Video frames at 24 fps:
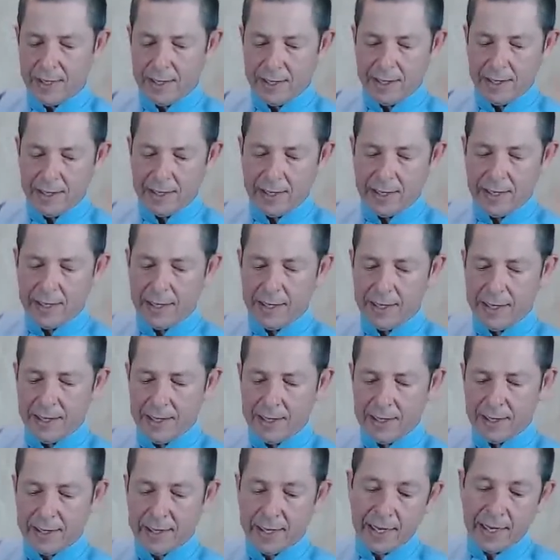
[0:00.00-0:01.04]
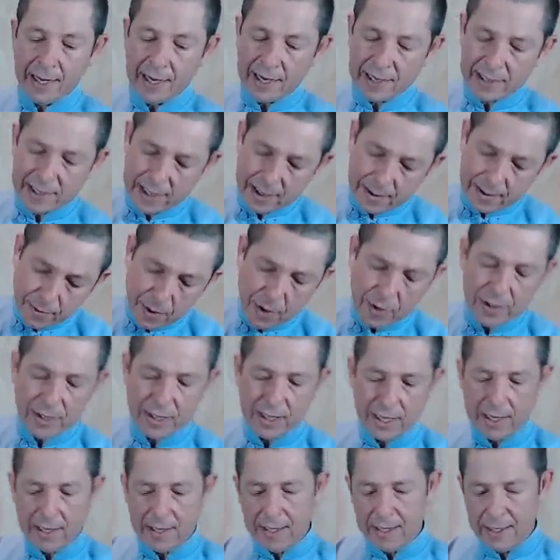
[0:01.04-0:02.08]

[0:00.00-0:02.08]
y quieres hacer moxa